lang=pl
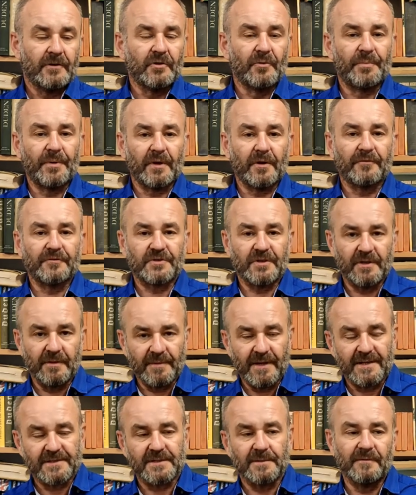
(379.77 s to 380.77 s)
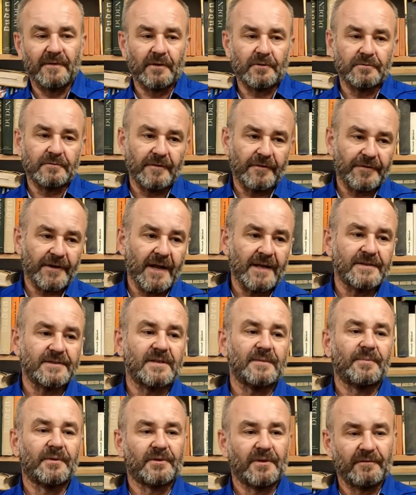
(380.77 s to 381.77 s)
Dopiero w XVII wieku we
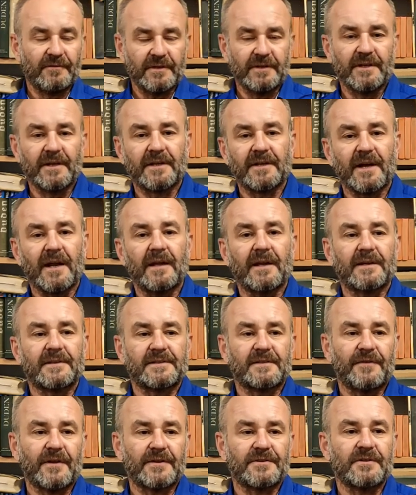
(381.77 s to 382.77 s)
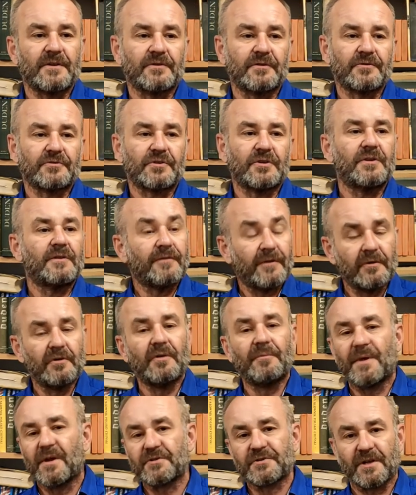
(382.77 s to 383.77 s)
Francji, potem w innych krajach stwierdzono, że nie
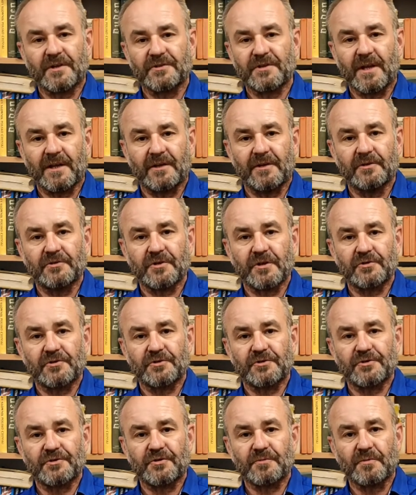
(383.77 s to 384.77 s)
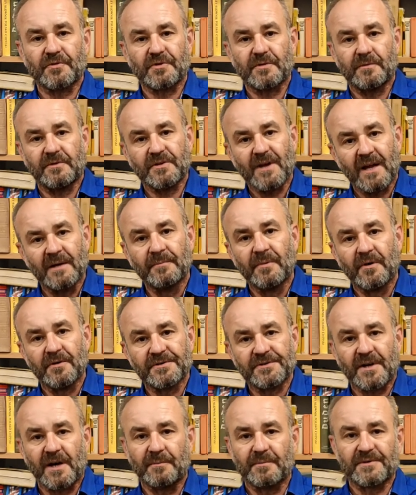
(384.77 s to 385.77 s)
wolno mieszać takich rzeczy, że coś może być albo
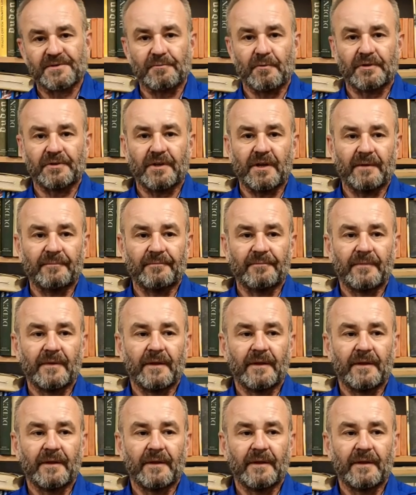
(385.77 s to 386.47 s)
ostre, albo słodkie.